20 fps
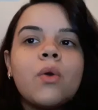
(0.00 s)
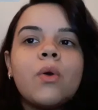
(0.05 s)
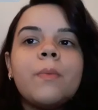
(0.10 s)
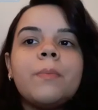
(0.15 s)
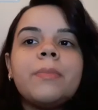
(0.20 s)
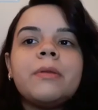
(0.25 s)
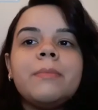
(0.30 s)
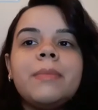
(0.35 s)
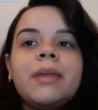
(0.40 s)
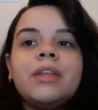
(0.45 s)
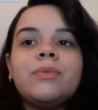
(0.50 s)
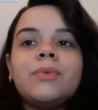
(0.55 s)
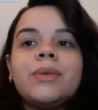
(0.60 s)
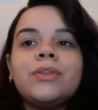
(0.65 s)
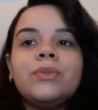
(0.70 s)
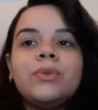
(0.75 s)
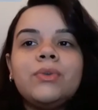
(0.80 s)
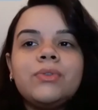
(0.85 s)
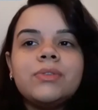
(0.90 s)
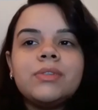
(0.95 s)
Cumprimento a
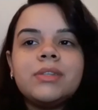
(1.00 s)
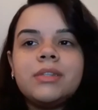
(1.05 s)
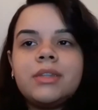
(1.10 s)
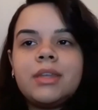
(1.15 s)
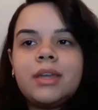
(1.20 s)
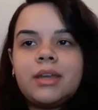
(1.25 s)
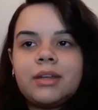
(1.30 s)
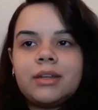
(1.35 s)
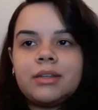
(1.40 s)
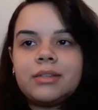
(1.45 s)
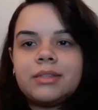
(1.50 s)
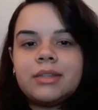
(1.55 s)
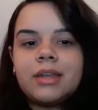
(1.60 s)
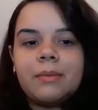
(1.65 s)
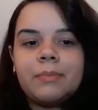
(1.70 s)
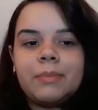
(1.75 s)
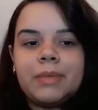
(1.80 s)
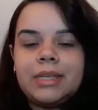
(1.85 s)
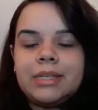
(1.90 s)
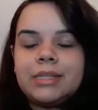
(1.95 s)
todos os integrantes da
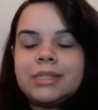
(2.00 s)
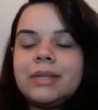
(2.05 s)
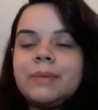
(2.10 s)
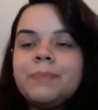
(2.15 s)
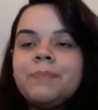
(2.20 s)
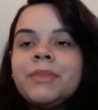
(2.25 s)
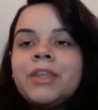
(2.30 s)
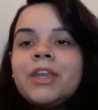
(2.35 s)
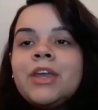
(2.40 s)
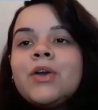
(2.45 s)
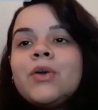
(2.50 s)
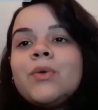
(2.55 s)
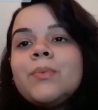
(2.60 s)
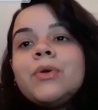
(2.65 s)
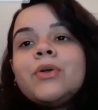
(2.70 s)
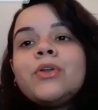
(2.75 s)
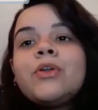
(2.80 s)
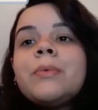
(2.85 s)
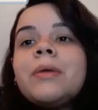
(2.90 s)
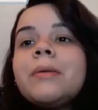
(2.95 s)
mesa. O
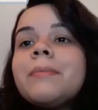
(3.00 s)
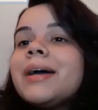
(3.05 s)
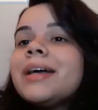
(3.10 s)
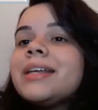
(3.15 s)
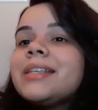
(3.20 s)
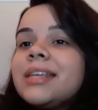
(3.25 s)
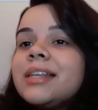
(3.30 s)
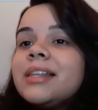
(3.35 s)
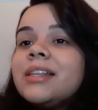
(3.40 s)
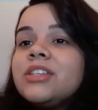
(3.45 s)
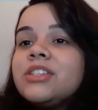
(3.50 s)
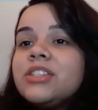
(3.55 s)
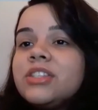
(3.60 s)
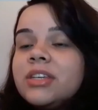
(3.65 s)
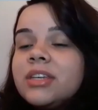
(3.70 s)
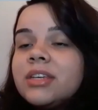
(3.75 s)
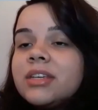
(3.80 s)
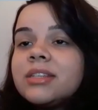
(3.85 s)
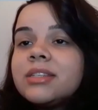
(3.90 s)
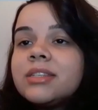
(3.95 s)
meu nome é Marcela
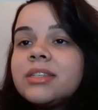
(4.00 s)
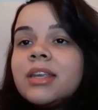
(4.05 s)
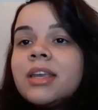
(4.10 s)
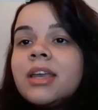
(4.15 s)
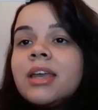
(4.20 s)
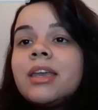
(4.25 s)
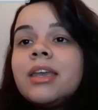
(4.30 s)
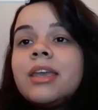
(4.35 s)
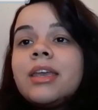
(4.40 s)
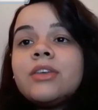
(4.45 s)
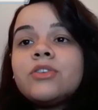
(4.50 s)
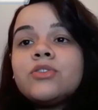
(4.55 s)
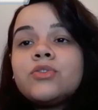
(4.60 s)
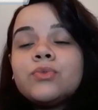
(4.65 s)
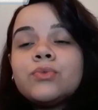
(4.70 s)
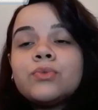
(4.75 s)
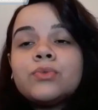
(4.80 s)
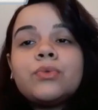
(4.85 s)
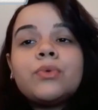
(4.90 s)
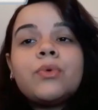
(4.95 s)
Dias.
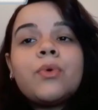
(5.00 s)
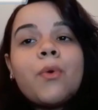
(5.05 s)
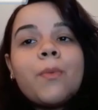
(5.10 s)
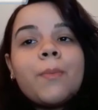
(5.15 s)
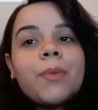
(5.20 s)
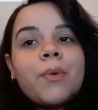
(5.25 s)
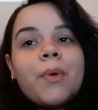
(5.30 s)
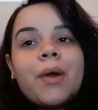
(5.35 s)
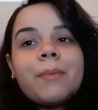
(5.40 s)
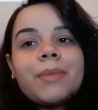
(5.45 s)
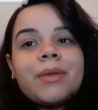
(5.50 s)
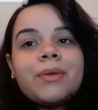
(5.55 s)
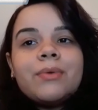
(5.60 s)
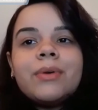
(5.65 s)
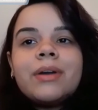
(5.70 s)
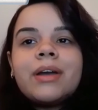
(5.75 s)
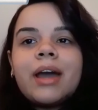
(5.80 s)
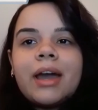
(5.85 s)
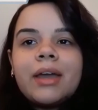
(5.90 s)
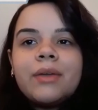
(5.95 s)
Junto com o meu amigo
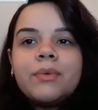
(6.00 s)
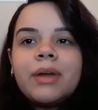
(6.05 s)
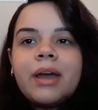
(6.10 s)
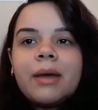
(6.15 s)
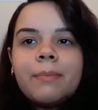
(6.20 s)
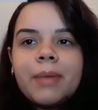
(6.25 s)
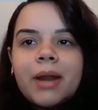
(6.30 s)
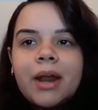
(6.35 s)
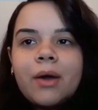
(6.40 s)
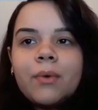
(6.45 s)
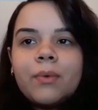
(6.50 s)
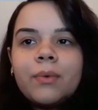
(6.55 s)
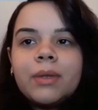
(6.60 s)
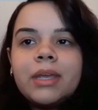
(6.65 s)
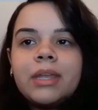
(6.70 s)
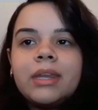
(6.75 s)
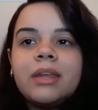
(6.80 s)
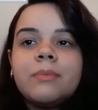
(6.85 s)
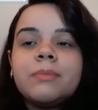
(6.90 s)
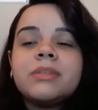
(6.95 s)
Caio Cabral,
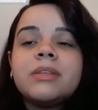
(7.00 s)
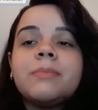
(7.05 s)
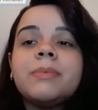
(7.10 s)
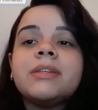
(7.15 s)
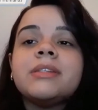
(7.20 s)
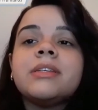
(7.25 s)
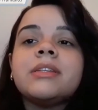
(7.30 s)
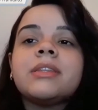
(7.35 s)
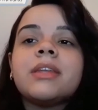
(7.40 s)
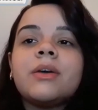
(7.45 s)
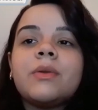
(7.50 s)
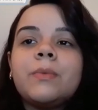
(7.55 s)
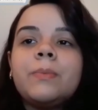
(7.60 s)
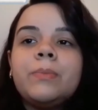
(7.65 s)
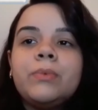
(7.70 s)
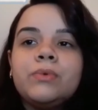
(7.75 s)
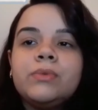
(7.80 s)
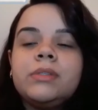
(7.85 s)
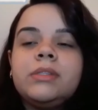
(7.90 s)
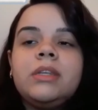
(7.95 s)
iremos apresentar o
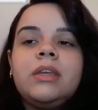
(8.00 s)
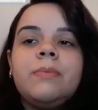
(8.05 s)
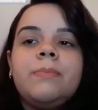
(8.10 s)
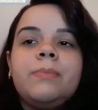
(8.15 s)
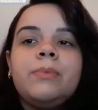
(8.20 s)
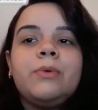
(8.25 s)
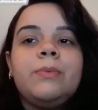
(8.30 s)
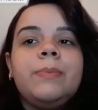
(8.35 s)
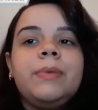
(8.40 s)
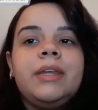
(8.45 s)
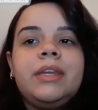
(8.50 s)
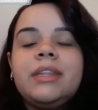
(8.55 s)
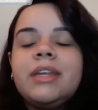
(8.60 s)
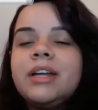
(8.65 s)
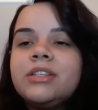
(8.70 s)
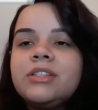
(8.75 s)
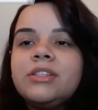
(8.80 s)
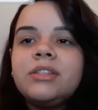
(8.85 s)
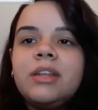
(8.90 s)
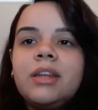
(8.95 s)
pôster
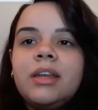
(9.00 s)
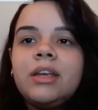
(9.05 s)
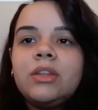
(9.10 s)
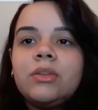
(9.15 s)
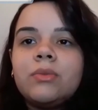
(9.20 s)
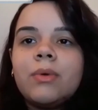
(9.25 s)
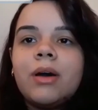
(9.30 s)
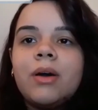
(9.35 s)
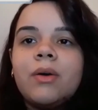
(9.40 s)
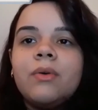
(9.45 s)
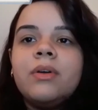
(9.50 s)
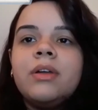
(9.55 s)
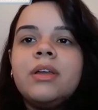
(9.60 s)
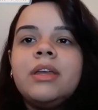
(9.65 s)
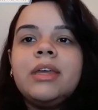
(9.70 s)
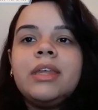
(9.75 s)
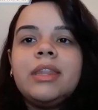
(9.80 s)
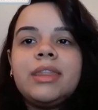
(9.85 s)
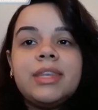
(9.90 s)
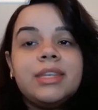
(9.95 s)
Propriedade Intelectual,
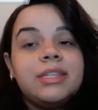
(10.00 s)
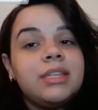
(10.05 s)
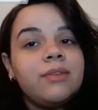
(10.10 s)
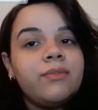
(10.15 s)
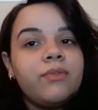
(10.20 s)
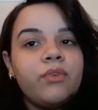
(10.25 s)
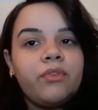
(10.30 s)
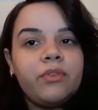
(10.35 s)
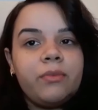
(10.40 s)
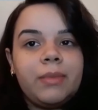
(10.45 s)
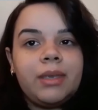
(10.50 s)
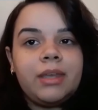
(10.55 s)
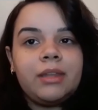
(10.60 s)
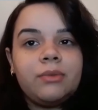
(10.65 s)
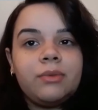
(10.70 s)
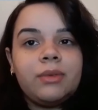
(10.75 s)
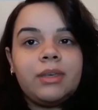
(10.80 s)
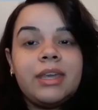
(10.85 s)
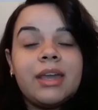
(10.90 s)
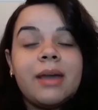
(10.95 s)

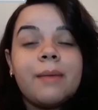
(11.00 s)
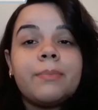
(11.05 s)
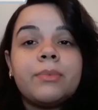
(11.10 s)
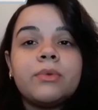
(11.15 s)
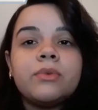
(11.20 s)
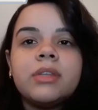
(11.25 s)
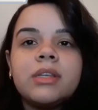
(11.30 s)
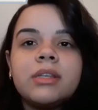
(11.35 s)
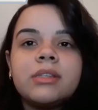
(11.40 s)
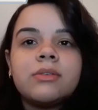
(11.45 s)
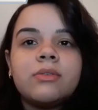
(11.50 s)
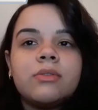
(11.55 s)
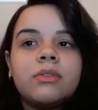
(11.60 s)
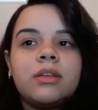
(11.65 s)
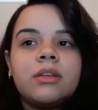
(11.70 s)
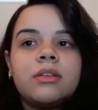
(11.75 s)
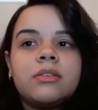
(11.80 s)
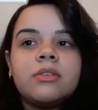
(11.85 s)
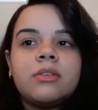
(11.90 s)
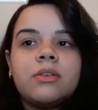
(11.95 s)
Desenvolvimento e a Proteção
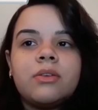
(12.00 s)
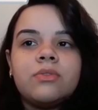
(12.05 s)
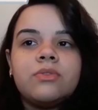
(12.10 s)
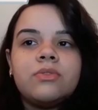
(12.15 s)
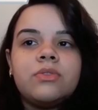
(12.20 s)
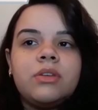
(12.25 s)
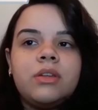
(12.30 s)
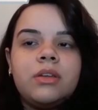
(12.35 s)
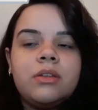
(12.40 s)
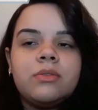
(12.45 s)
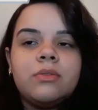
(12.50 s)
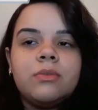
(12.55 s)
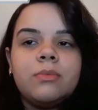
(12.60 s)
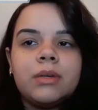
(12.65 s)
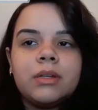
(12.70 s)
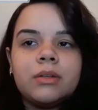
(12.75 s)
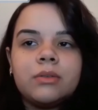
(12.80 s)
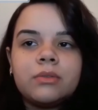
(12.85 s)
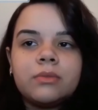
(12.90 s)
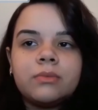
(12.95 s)
Internacional dos Direitos
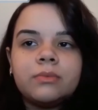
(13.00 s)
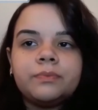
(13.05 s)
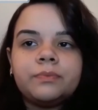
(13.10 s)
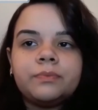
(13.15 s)
Humanos.